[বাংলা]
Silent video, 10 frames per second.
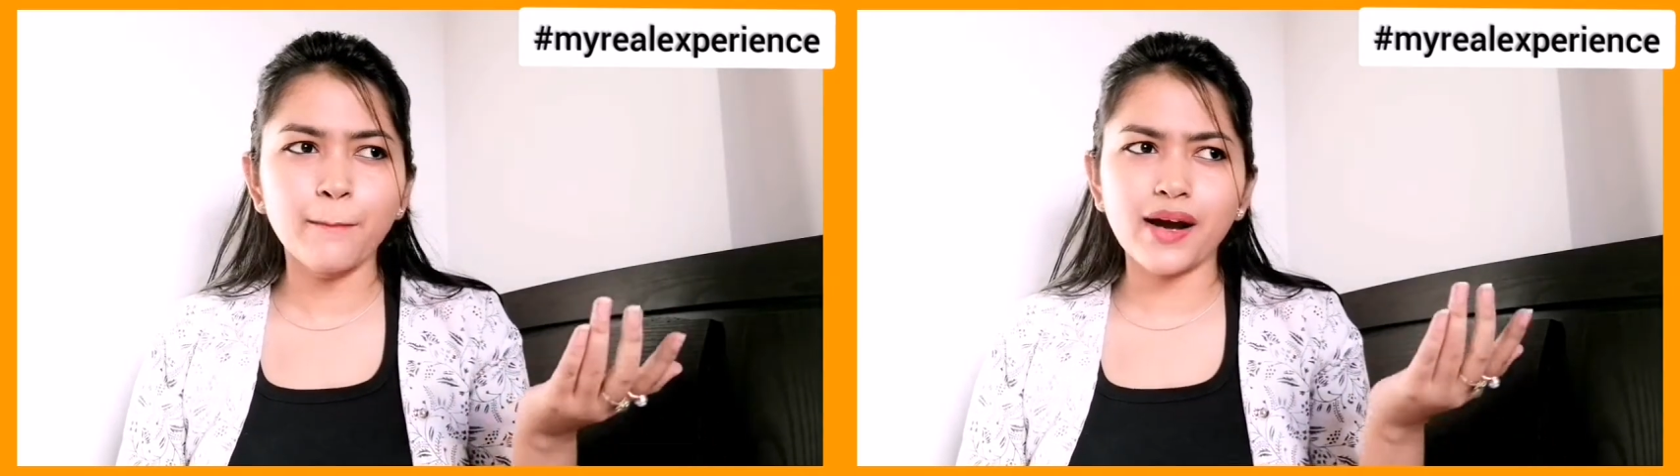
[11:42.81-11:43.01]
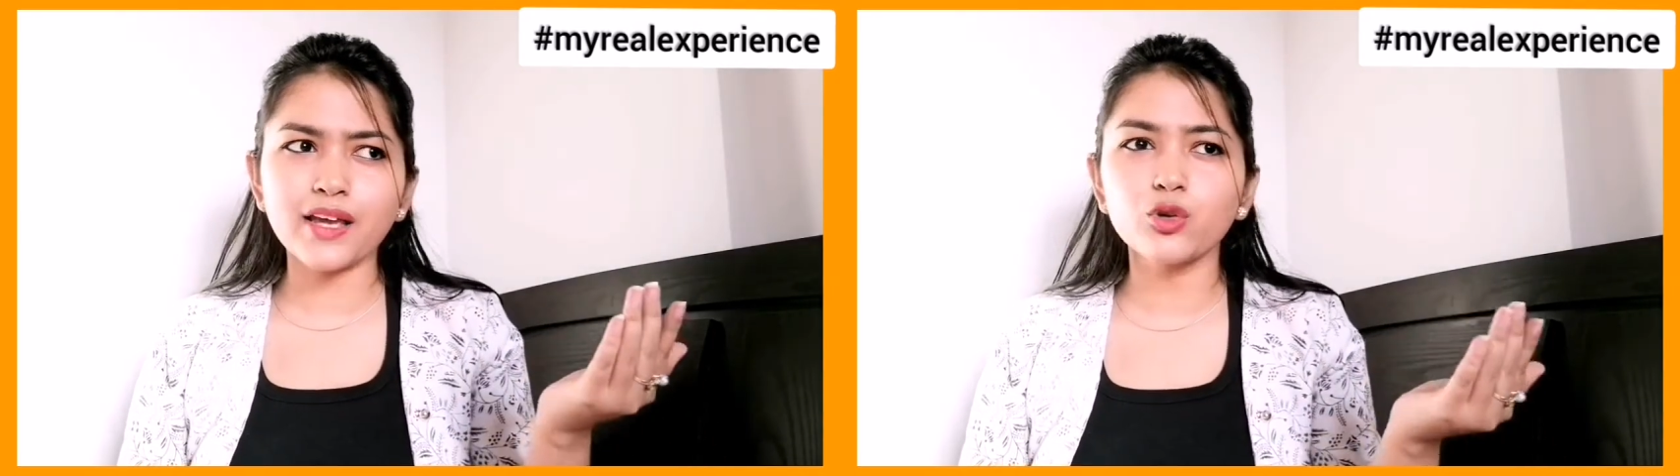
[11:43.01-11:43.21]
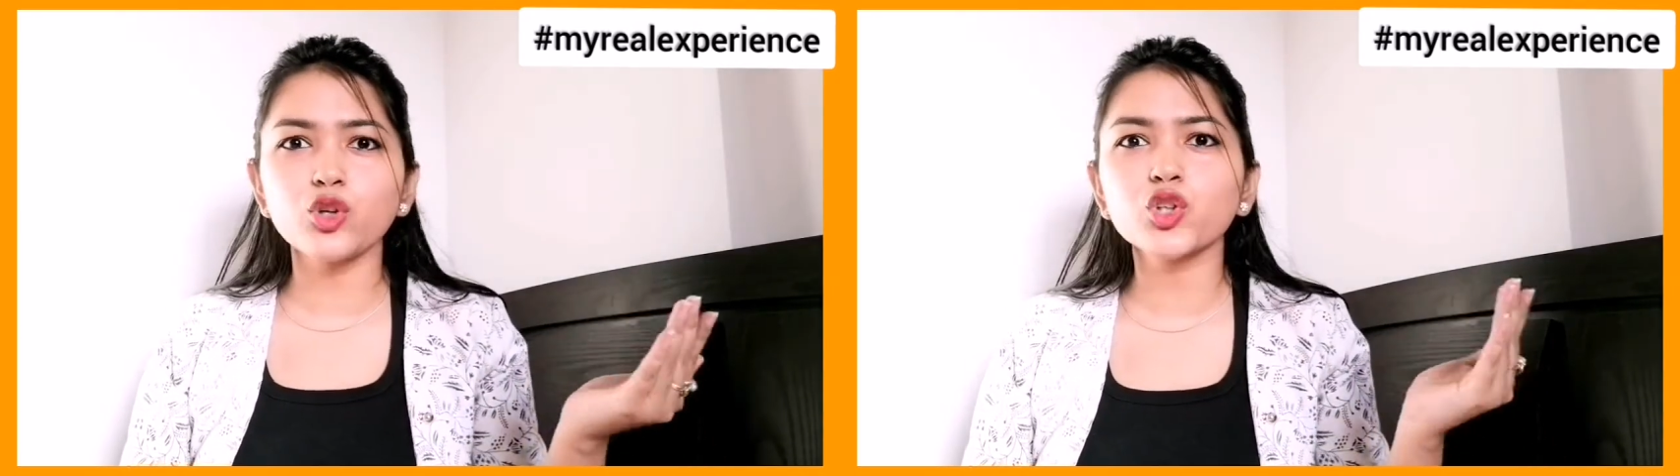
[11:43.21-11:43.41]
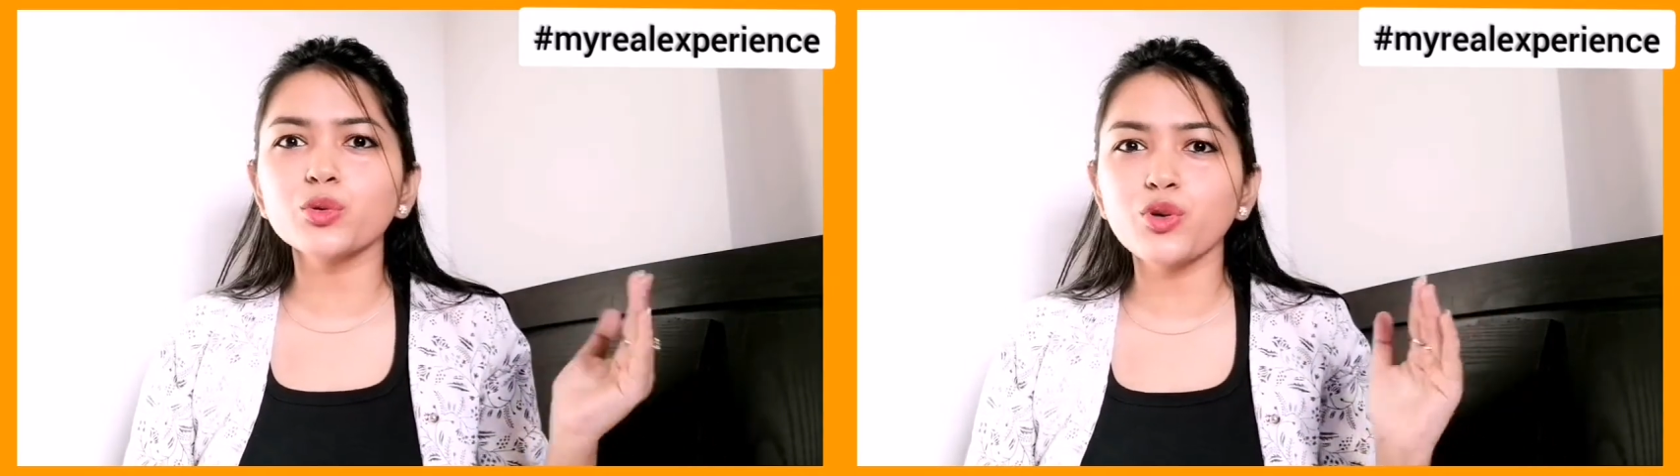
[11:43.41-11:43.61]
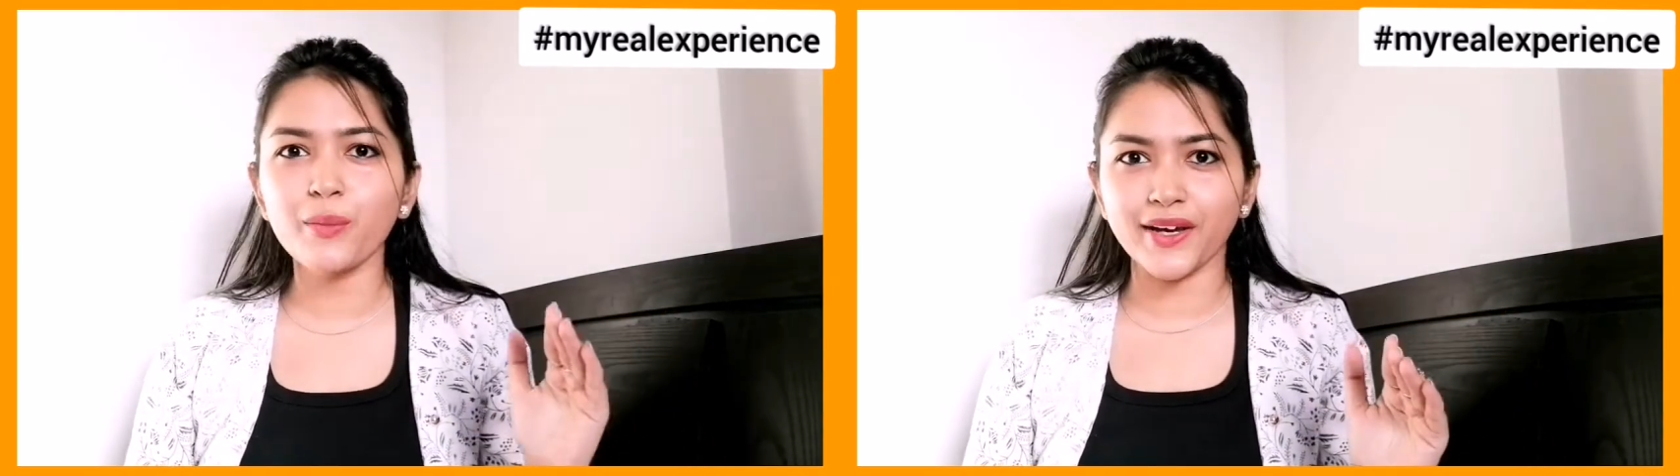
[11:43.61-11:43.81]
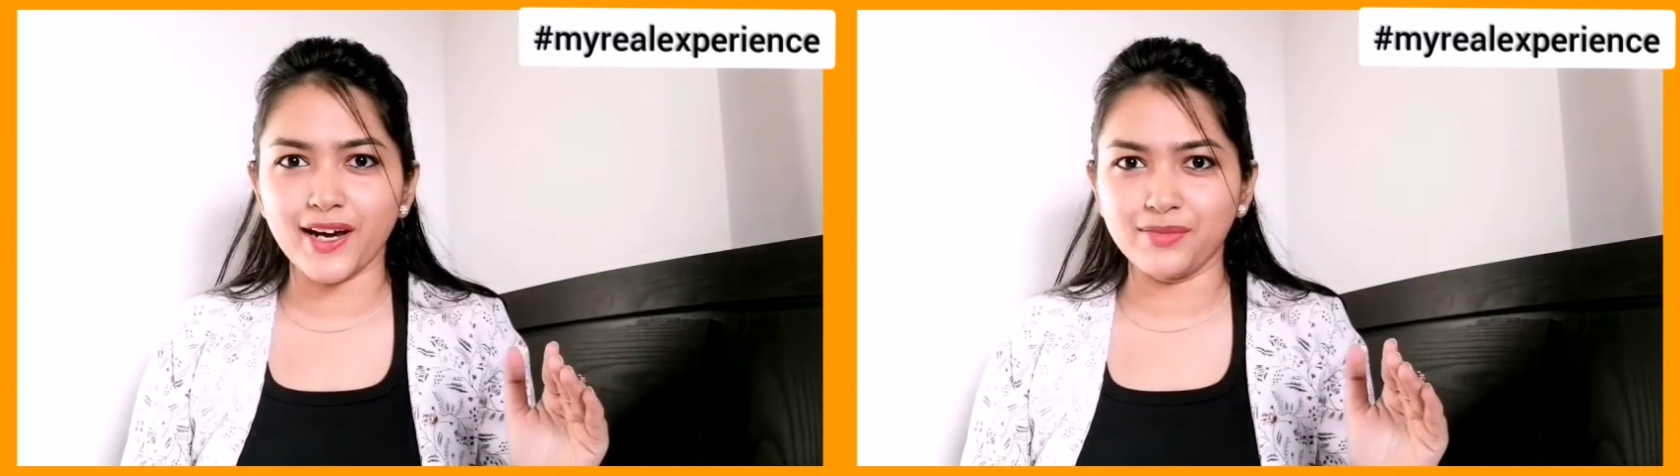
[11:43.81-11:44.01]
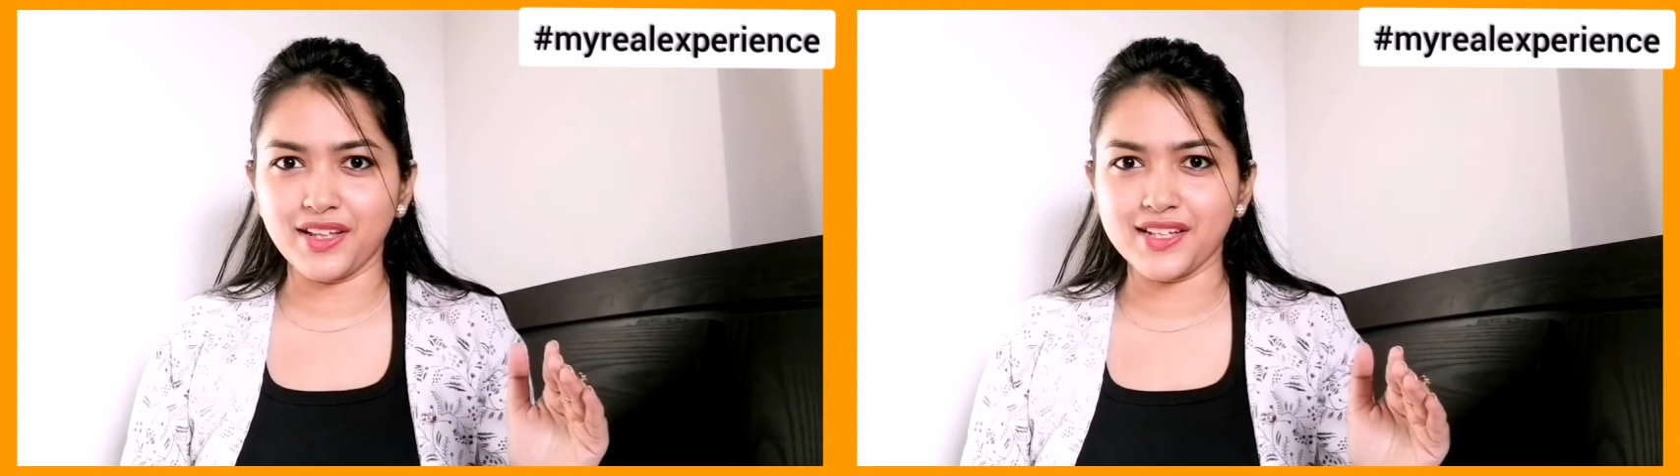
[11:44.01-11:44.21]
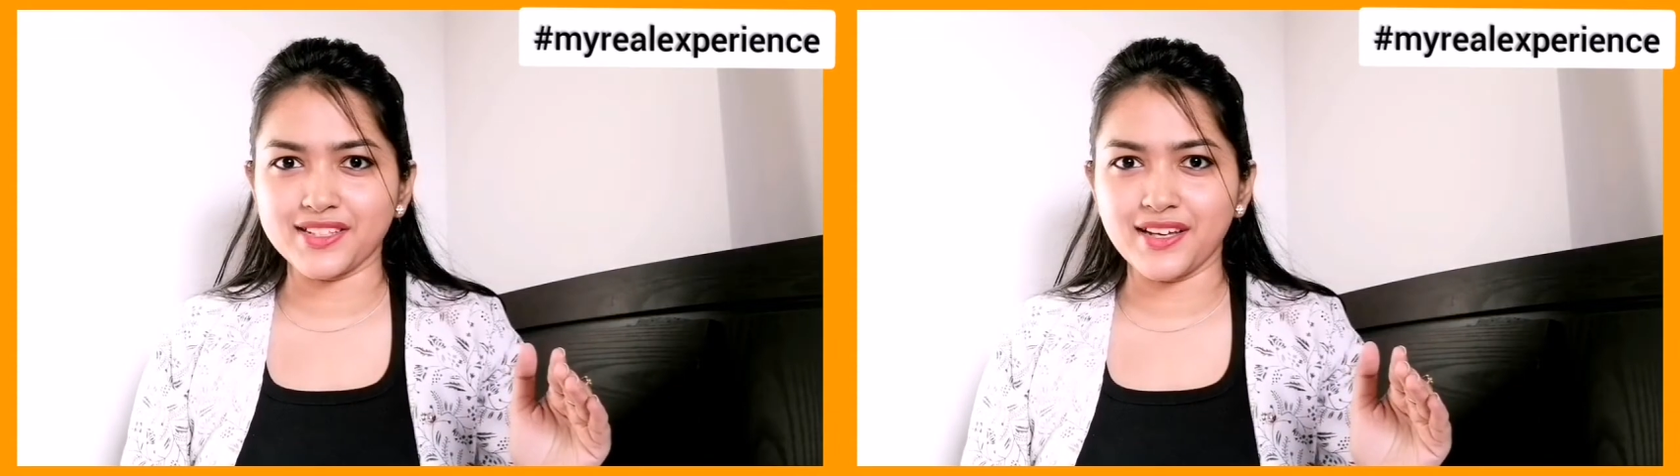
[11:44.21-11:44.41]
বাকিগুলো তবুও মেকআপ
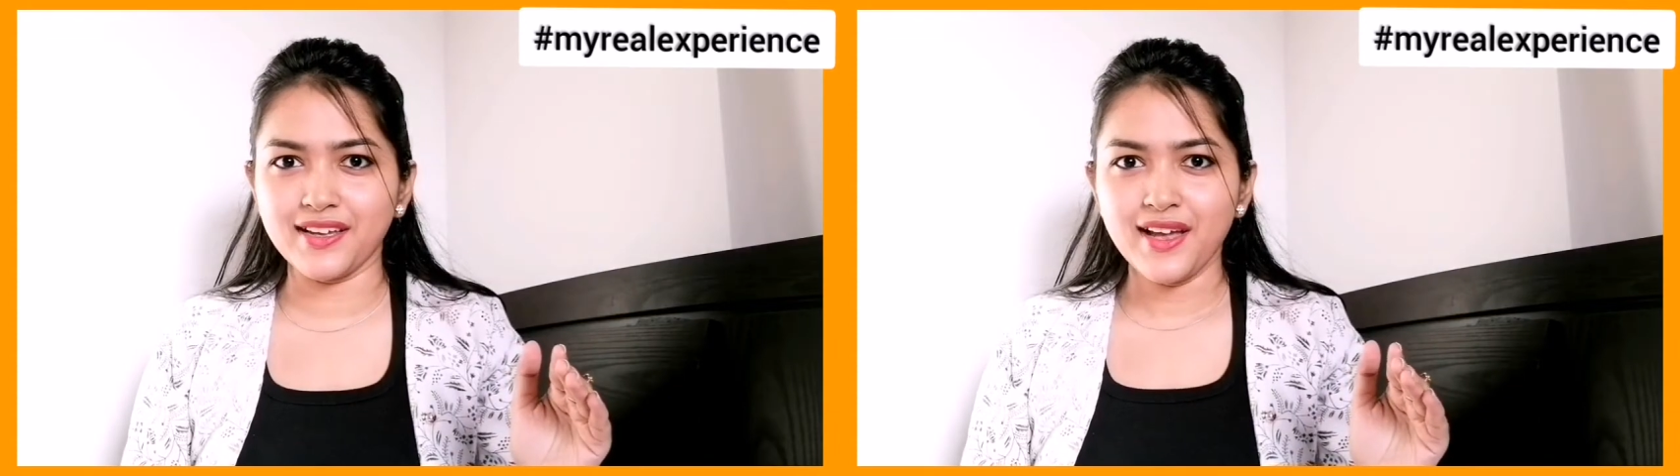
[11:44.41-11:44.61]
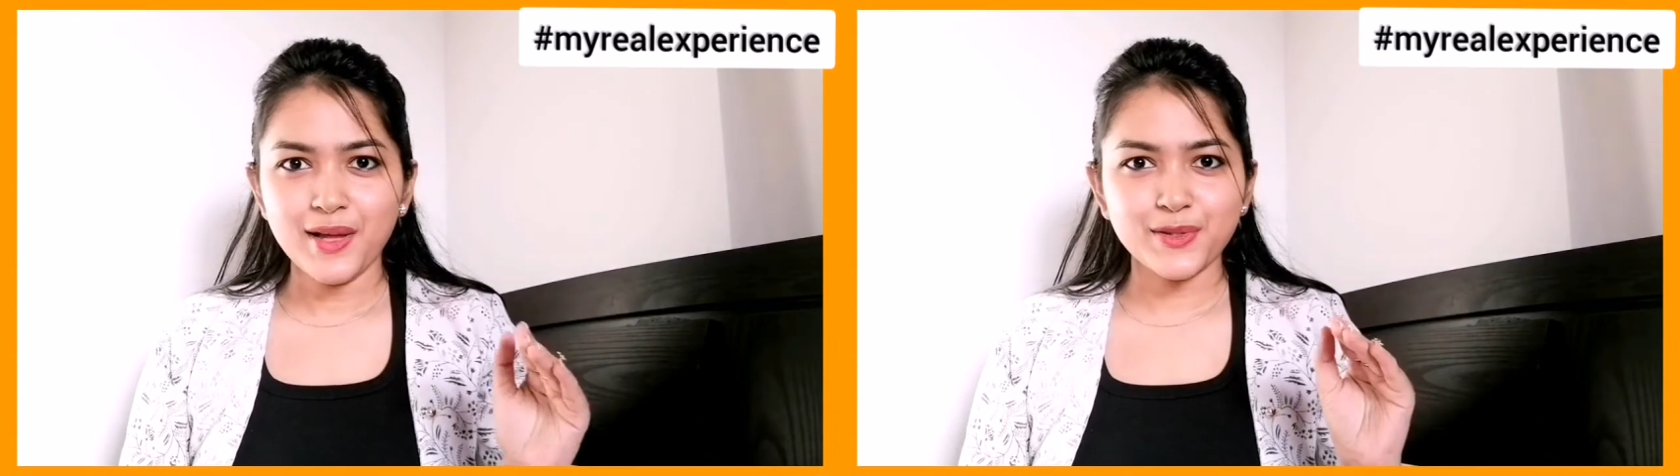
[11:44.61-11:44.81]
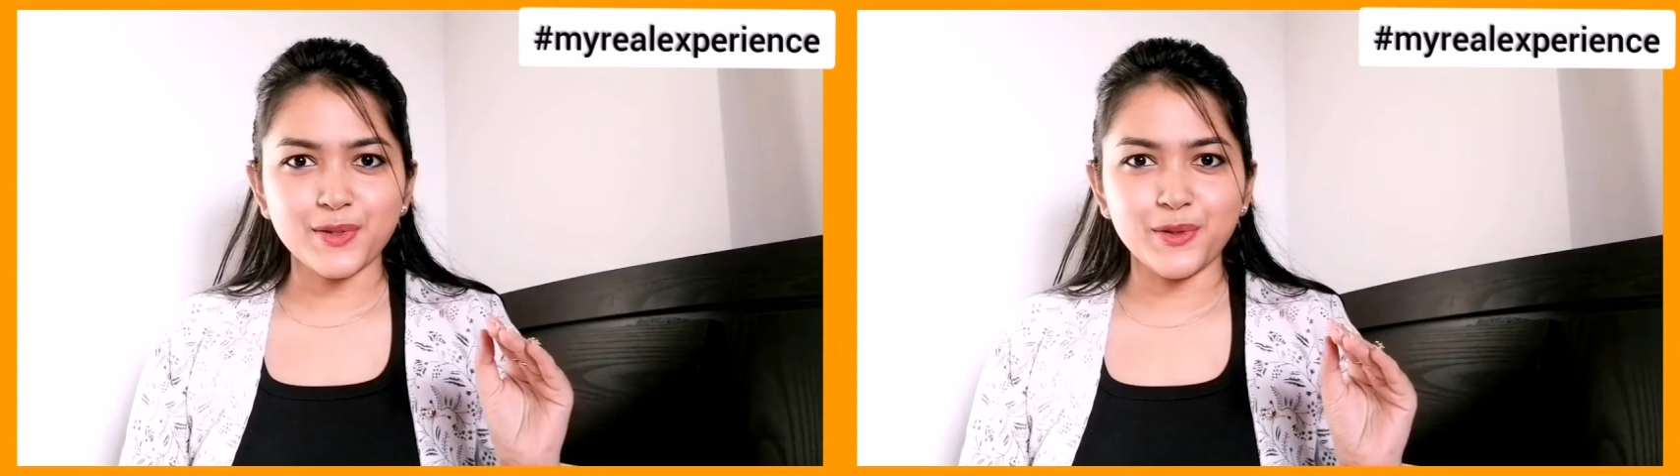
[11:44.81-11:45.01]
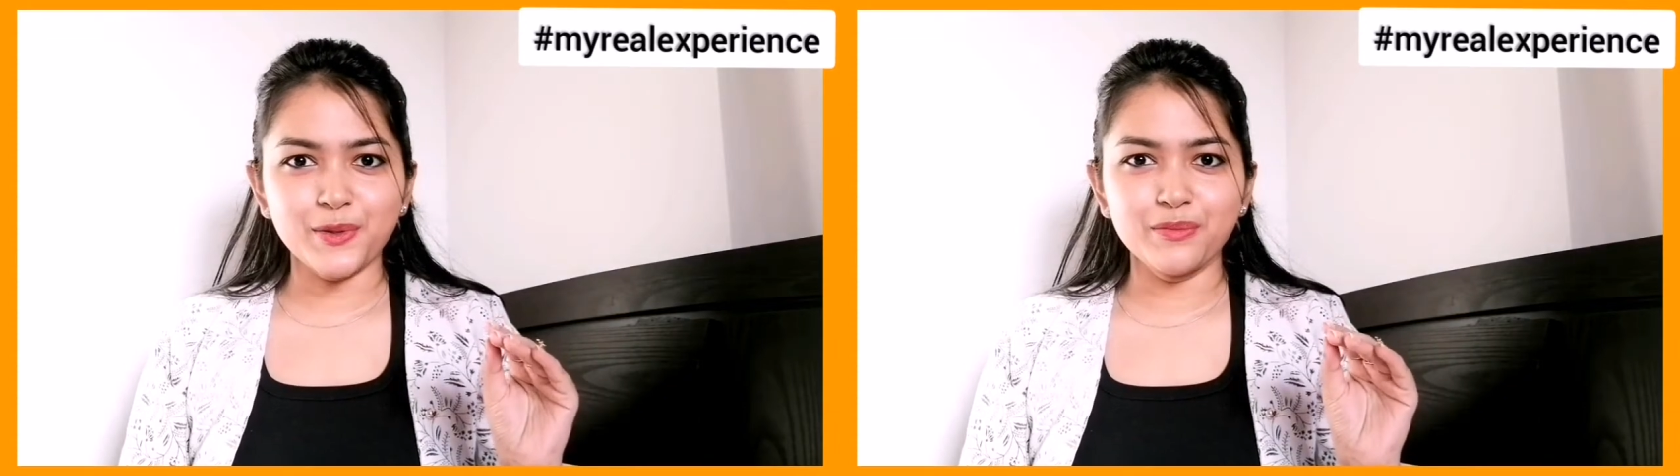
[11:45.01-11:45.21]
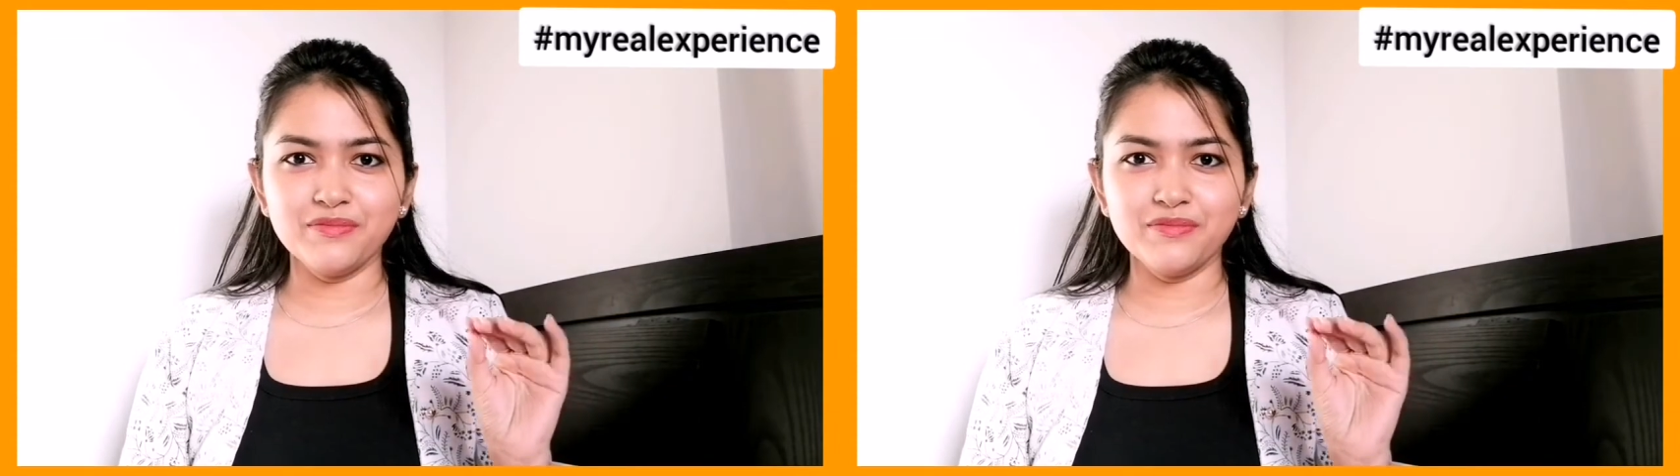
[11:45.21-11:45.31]
দেওয়া যায় সো